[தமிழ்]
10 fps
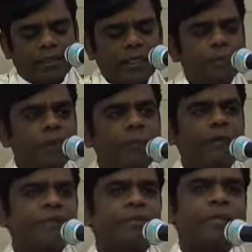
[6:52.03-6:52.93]
நம்மில்
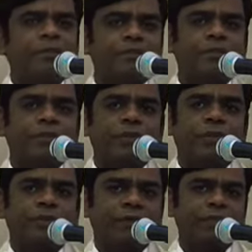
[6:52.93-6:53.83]
பல பேர் இந்த சொத்தை
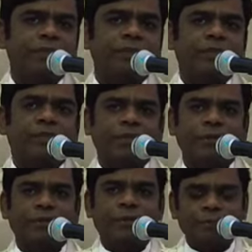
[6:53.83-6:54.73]
தொலைத்து விட்டு
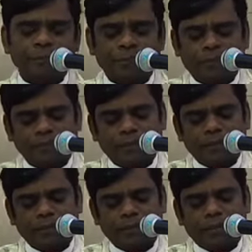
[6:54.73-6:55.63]
இருக்கின்றோம்
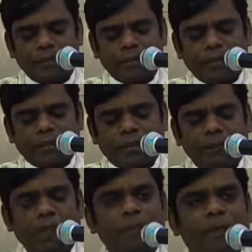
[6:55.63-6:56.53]

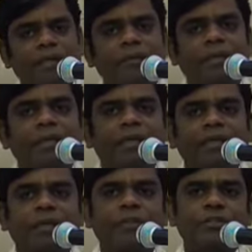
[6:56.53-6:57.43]
நம்மில் பல பேர்
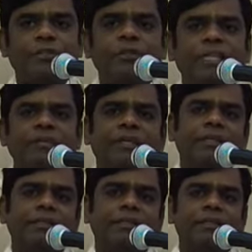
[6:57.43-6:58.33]
இந்த சொத்தை
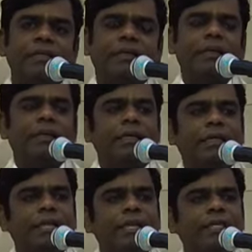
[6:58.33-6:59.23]
வைத்து
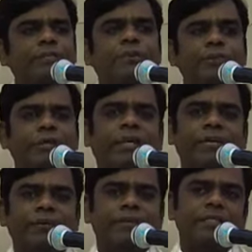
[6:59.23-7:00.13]
நிறைய
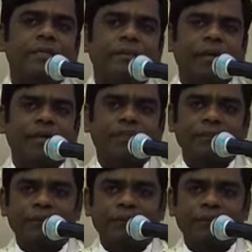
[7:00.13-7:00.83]
சொத்துக்களை வந்து சம்பாதித்துக்